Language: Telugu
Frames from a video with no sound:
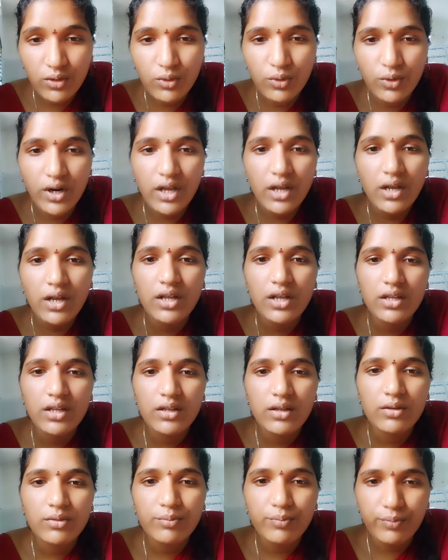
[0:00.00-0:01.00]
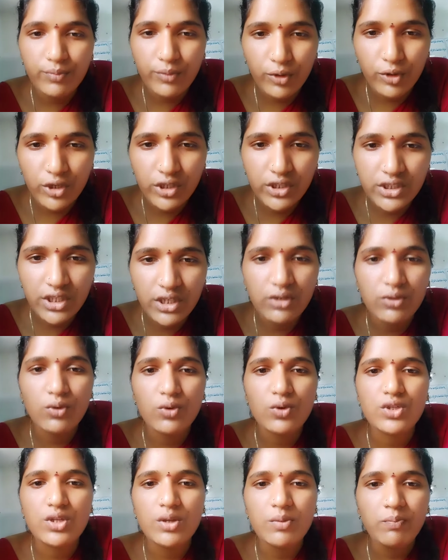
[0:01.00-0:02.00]
కూడా ప్రొటెక్షన్
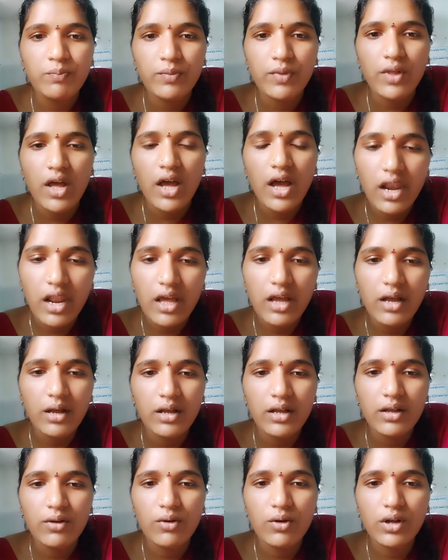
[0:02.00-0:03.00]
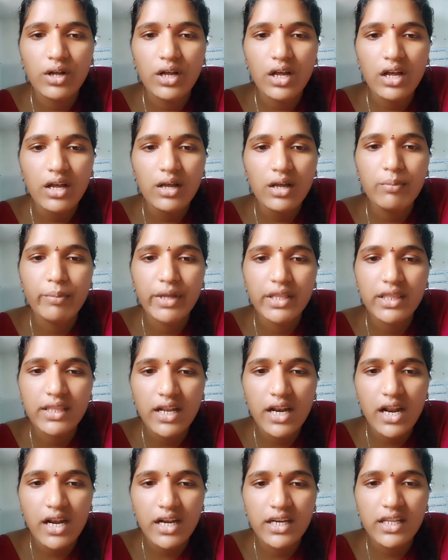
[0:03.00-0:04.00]
కోసం అలా ఒక
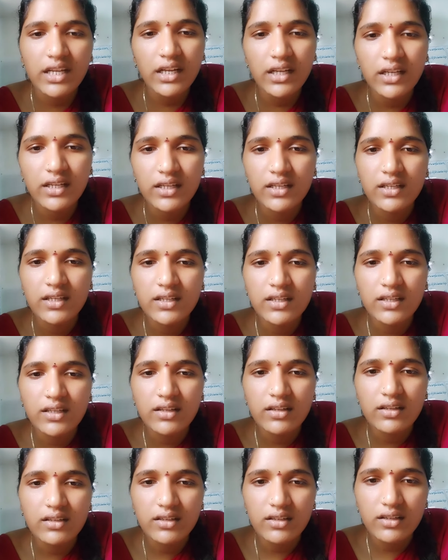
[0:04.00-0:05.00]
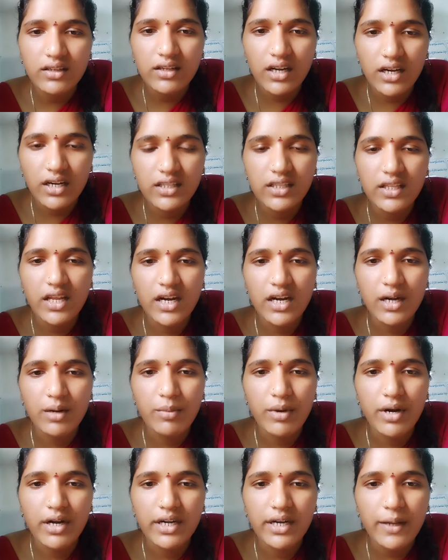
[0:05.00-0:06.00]
బంధనాన్ని
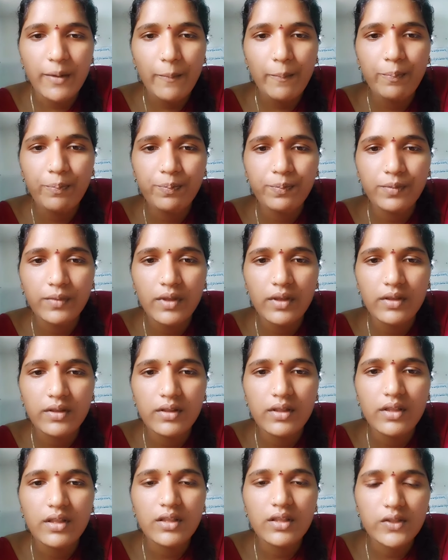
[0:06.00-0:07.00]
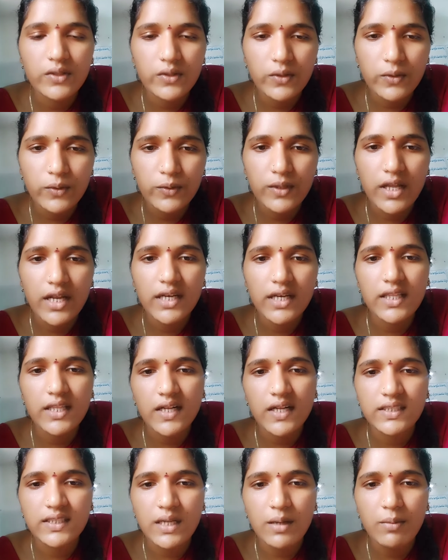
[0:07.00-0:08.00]
కడతారన్నమాట సో దాన్ని
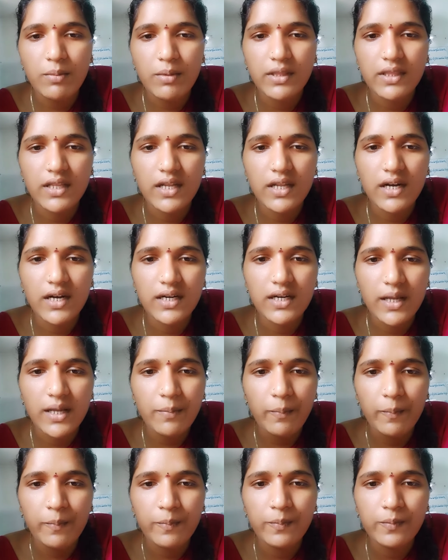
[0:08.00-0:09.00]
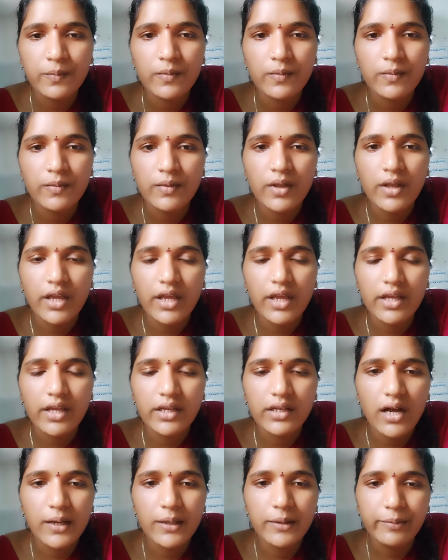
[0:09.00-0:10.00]
రక్షాబంధన్ అంటాం ఇంకా
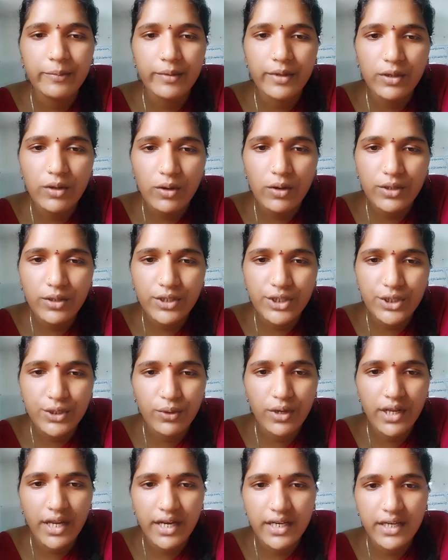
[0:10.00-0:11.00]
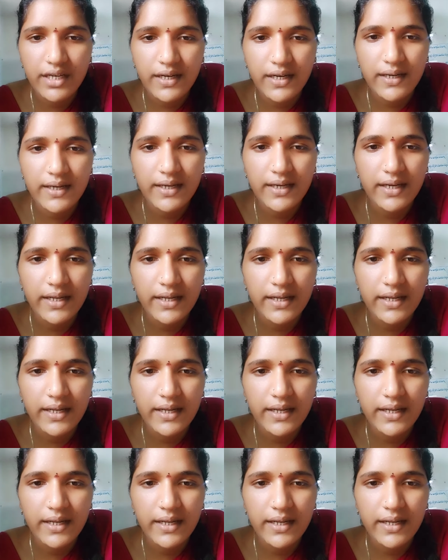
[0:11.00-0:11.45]
ఇంకొక స్టోరీ ఏంటంటే